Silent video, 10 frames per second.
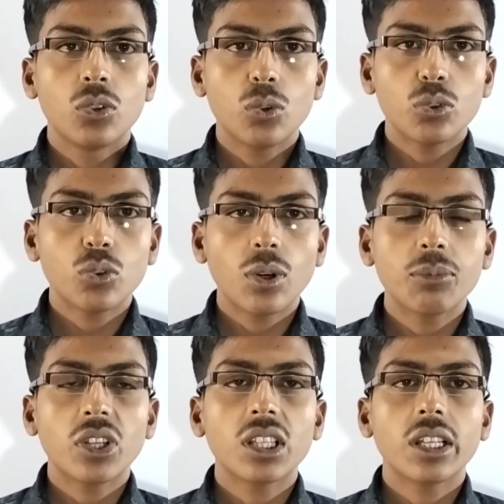दोस्तों
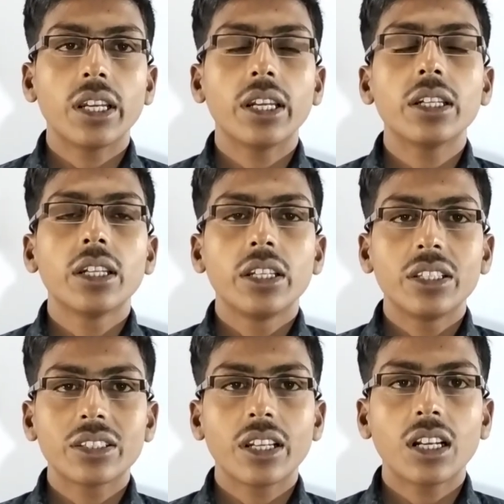अब चलते हैं
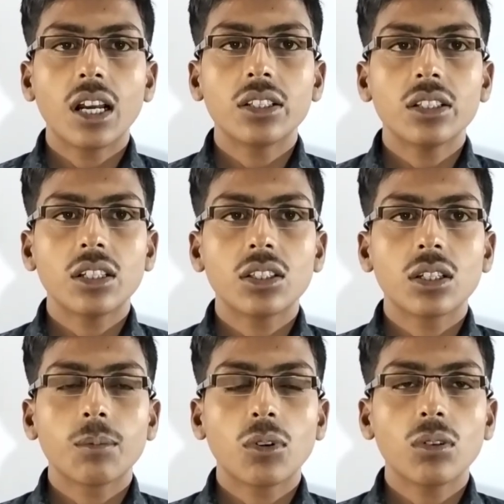इसके काजेज की
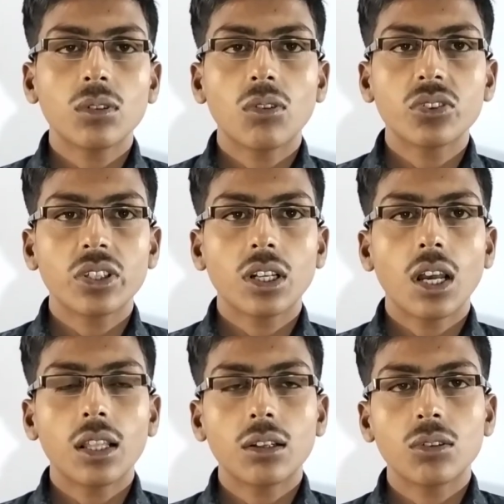तरफ कौन कौन से
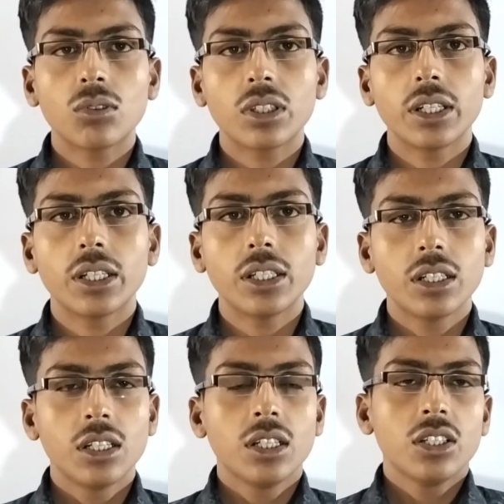कारण होते हैं
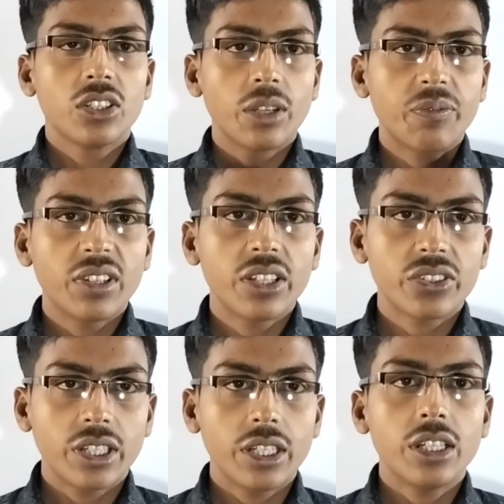डिपनेस
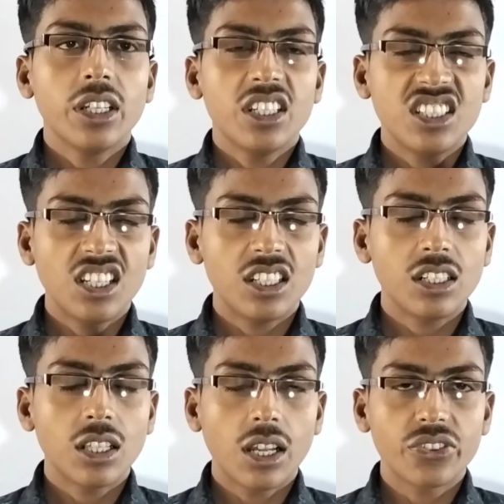के
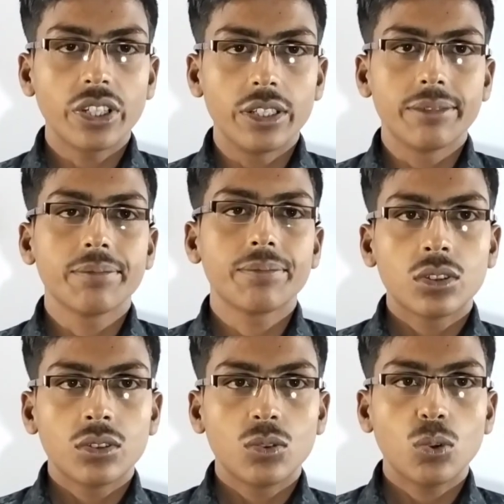हियरिंग लॉस के
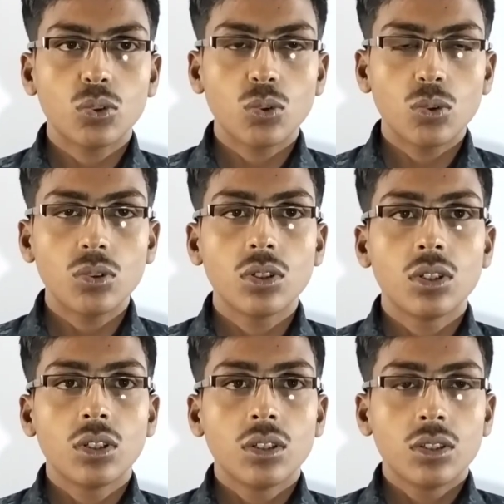दोस्तों
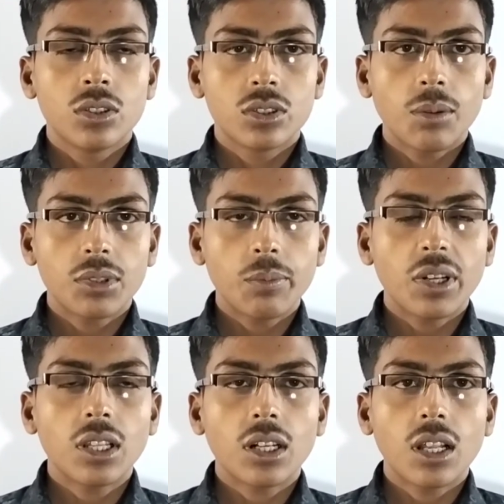सबसे
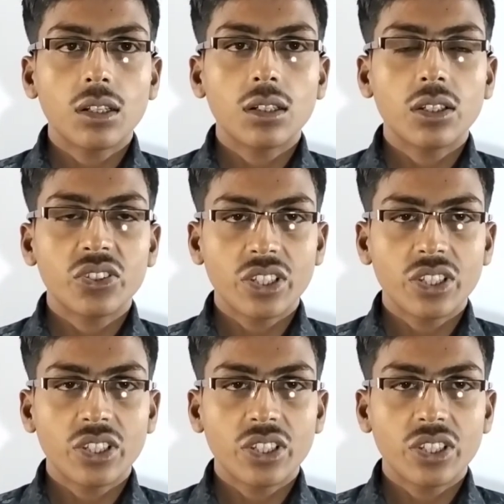पहला कारण है